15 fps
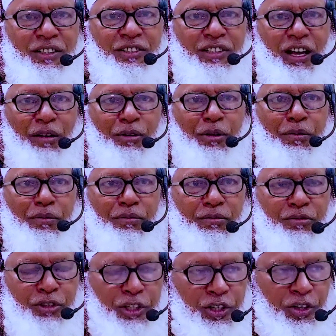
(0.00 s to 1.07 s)
যে আমি
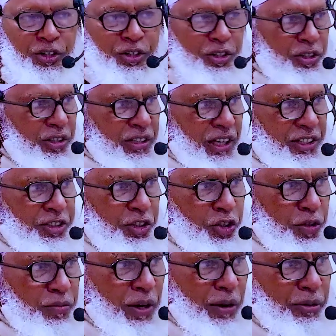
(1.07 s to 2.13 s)
দ্বিখণ্ডিত হয়ে যাচ্ছি
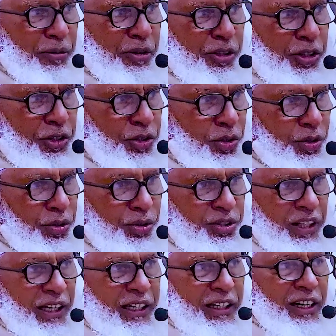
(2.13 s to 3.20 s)
তুমি আমার মধ্যে ঢোকো
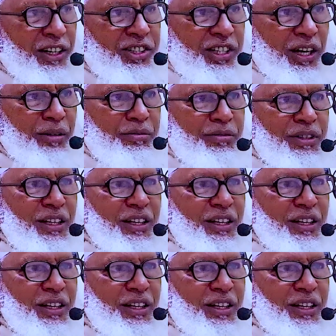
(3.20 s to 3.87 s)
জাকারিল আসলাম